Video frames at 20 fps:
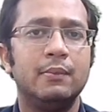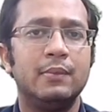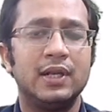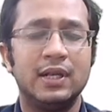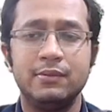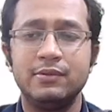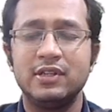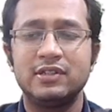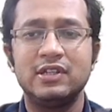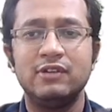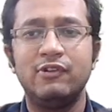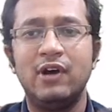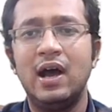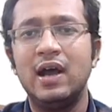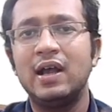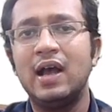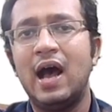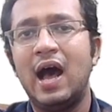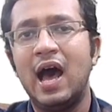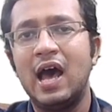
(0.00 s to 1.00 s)
मतलब जैसे वहाँ
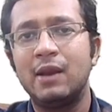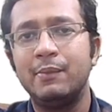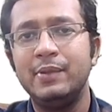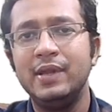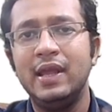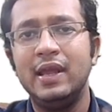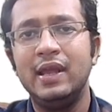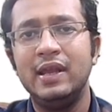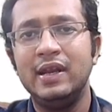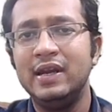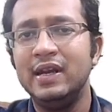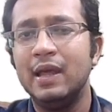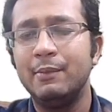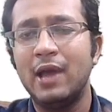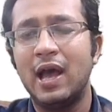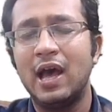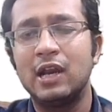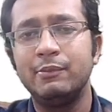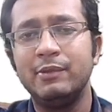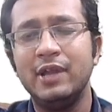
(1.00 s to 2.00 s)
का आरबीआई इंडिया में
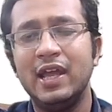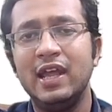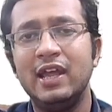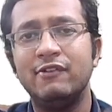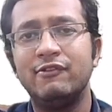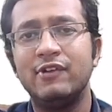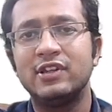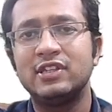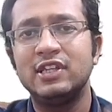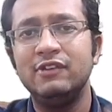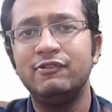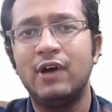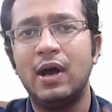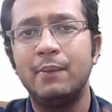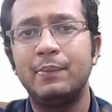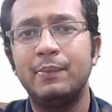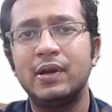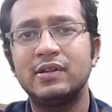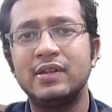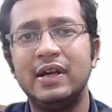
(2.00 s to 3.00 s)
आरबीआई है वैसे ही वहाँ
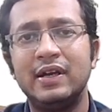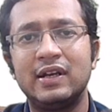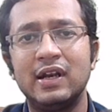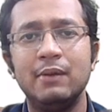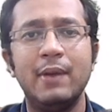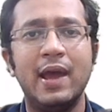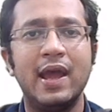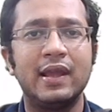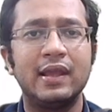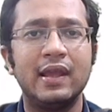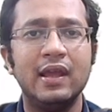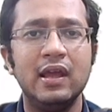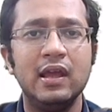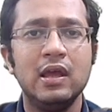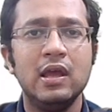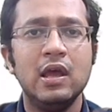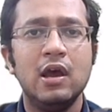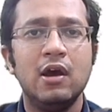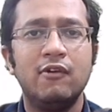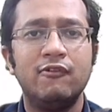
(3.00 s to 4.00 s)
पर सेंट्रल बैंक है
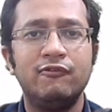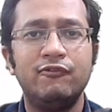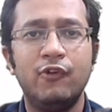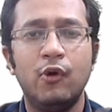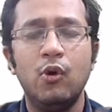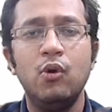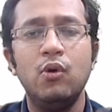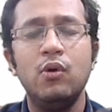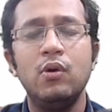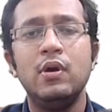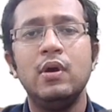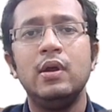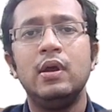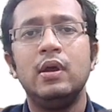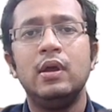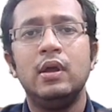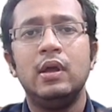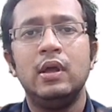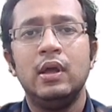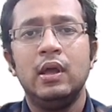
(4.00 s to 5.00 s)
वो
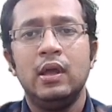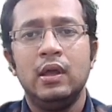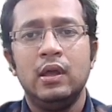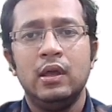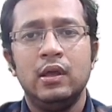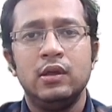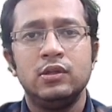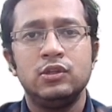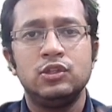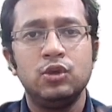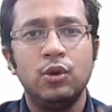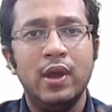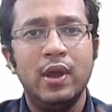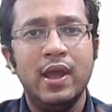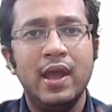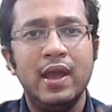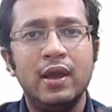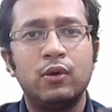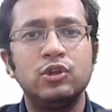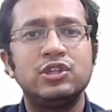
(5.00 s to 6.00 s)
जो है
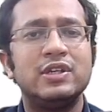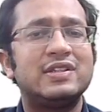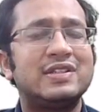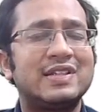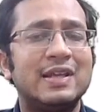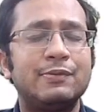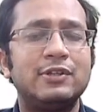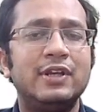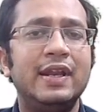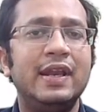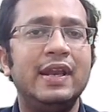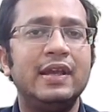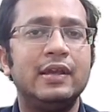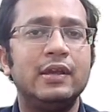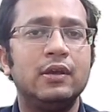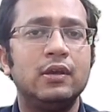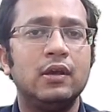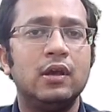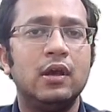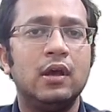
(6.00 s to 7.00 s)
कुछ स्टेप्स लेने की
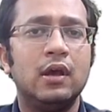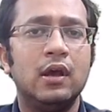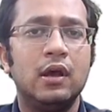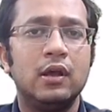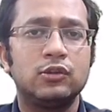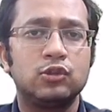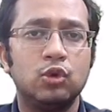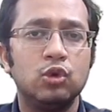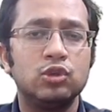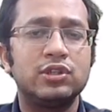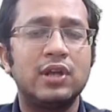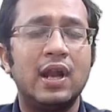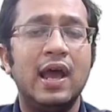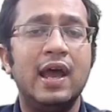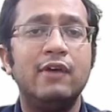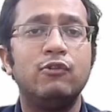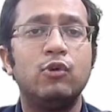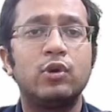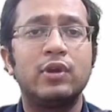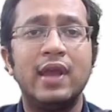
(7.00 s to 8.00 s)
आ, सोच रहा
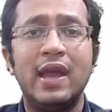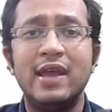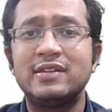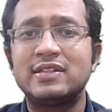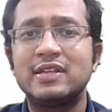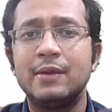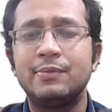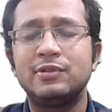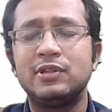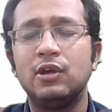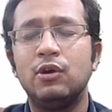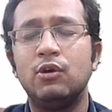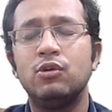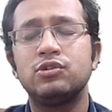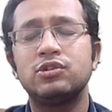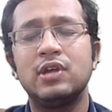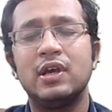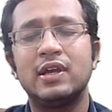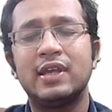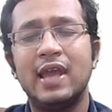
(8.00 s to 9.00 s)
है वो क्या स्टेप्स हैं
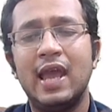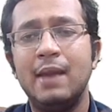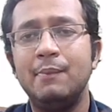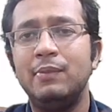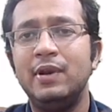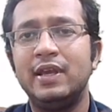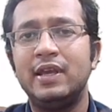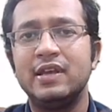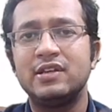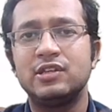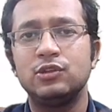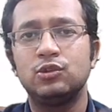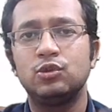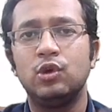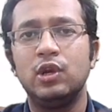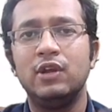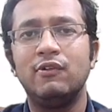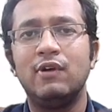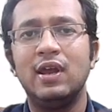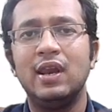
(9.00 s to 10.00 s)
उसका क्या इम्प्लीकेशन
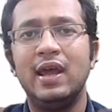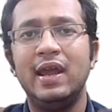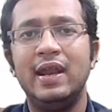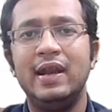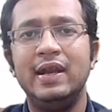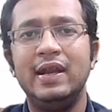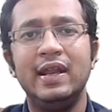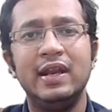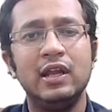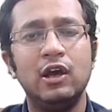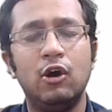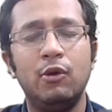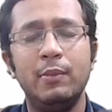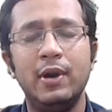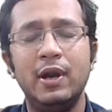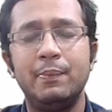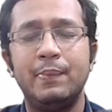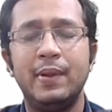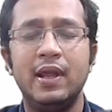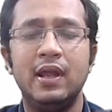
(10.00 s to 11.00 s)
होने वाला है इंडियन
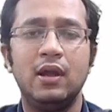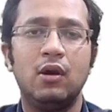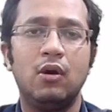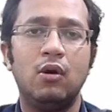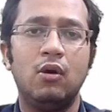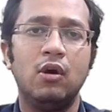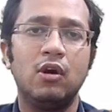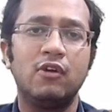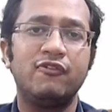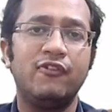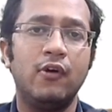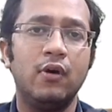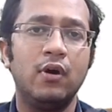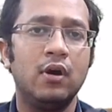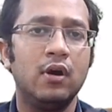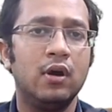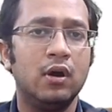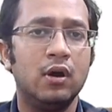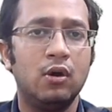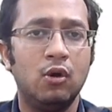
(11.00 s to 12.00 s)
गवर्नमेंट पे और आ,
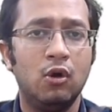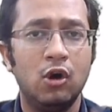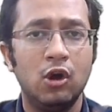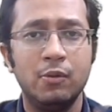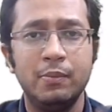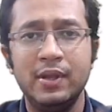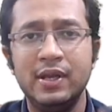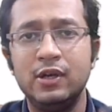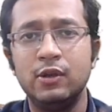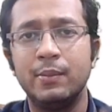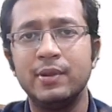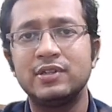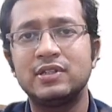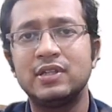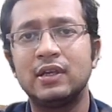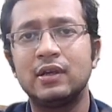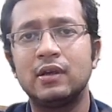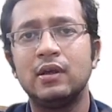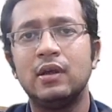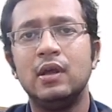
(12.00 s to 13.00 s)
और भी
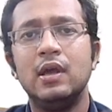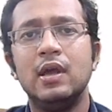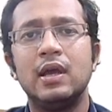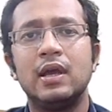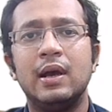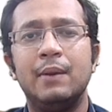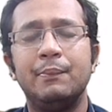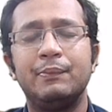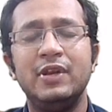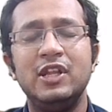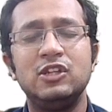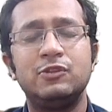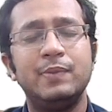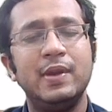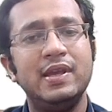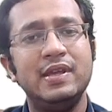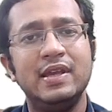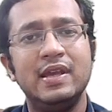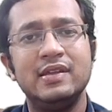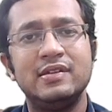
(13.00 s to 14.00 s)
डोमेस्टिक कंपनीज पे
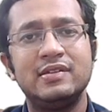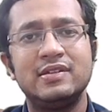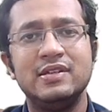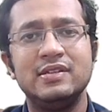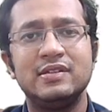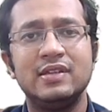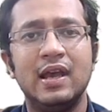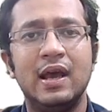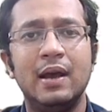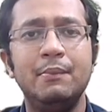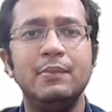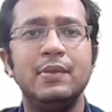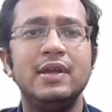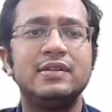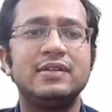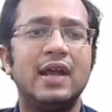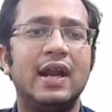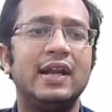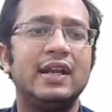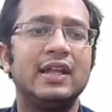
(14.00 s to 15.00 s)
ये चीज़ें हम
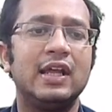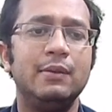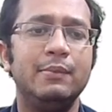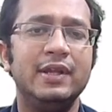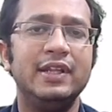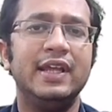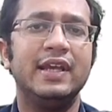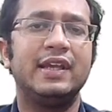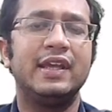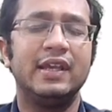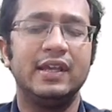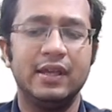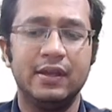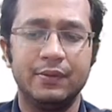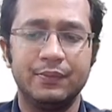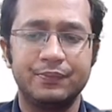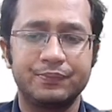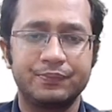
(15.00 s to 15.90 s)
इस आर्टिकल में देखेंगे